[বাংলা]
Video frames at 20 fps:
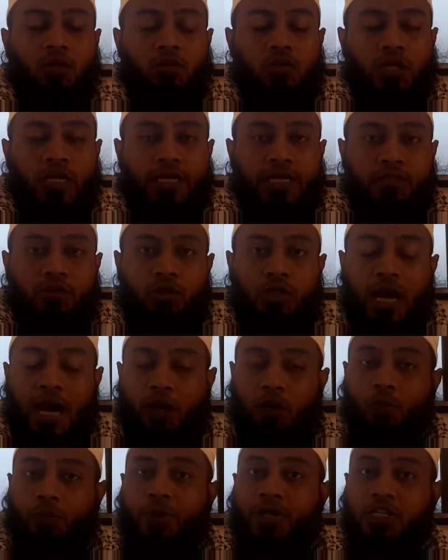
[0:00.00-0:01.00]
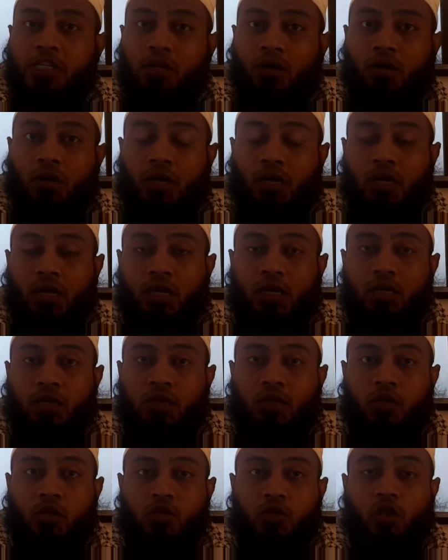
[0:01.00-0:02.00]
তো এটা যদি আরও বেশি হয়
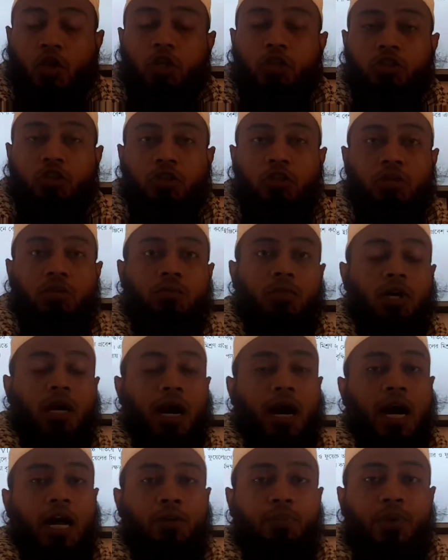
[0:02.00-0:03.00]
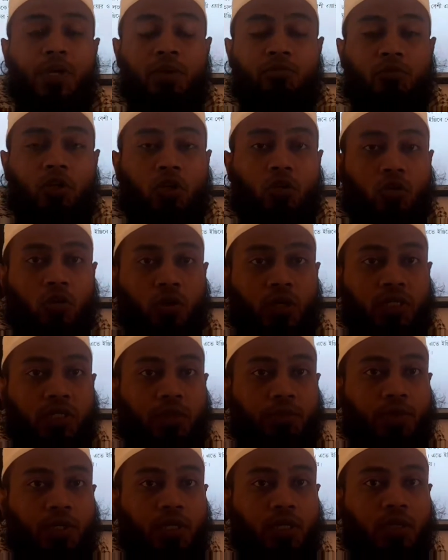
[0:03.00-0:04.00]
ছয়শো আরপিএম যখন হয়ে
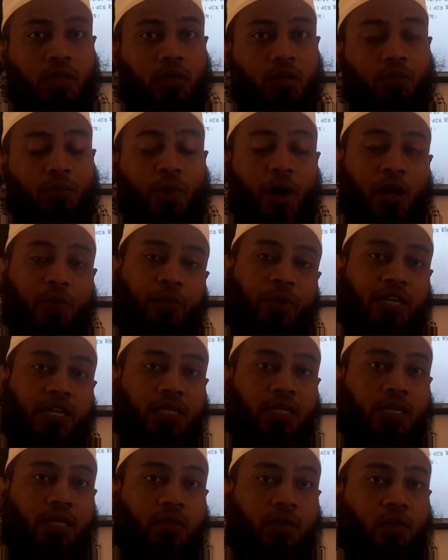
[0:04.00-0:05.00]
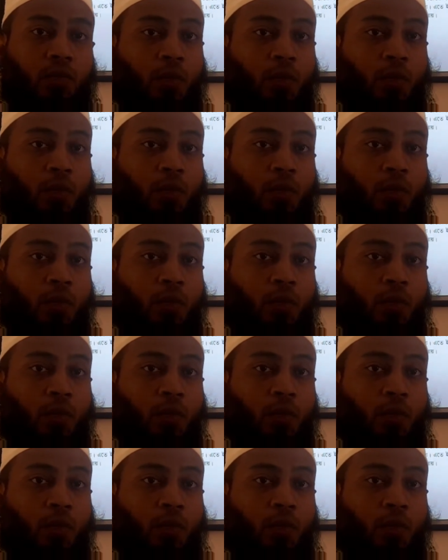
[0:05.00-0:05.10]
যাবে পার মিনিটে